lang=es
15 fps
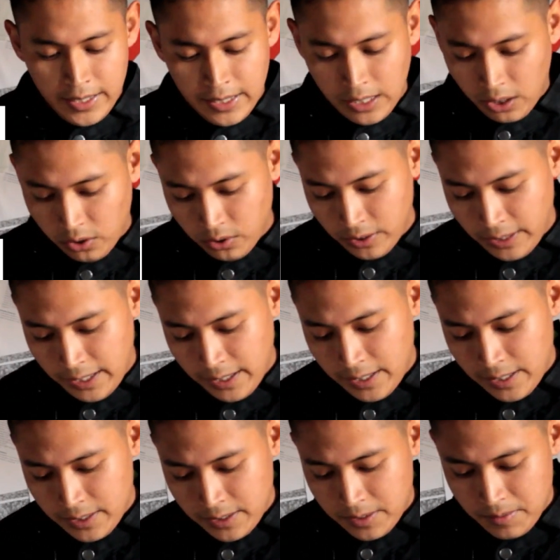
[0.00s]

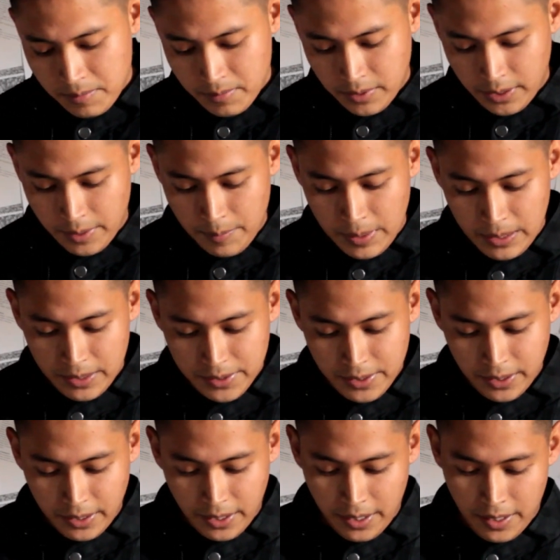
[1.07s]
Rodríguez que me dice
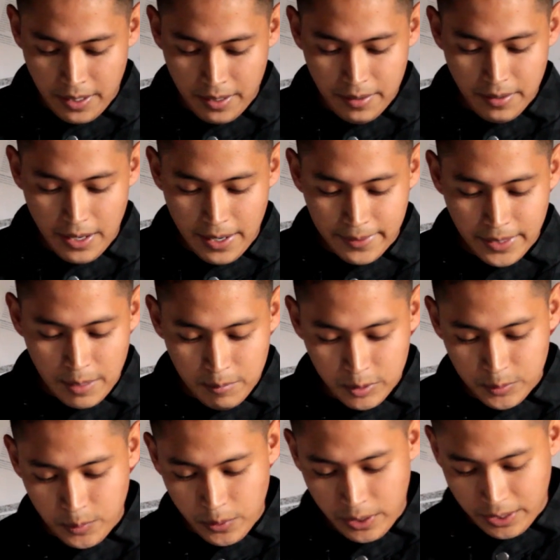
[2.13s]
que andamos
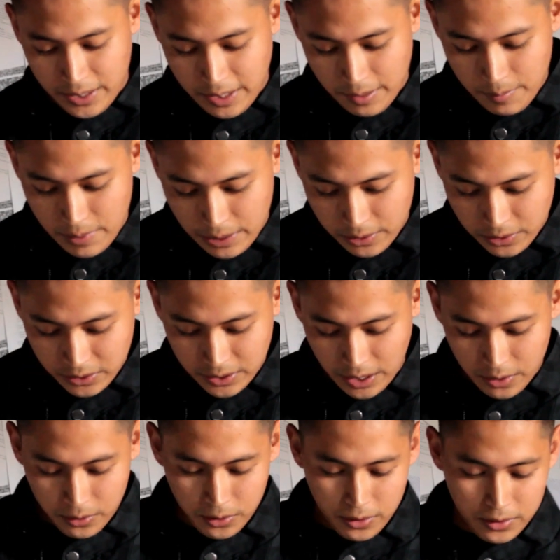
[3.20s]
por aquí hermano,
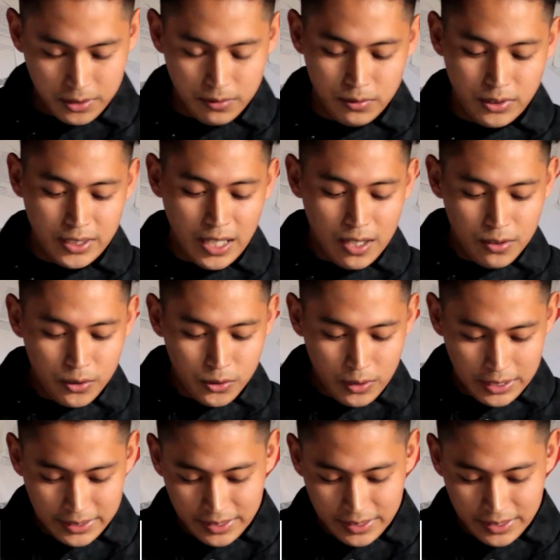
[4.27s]
saludos, un saludo hasta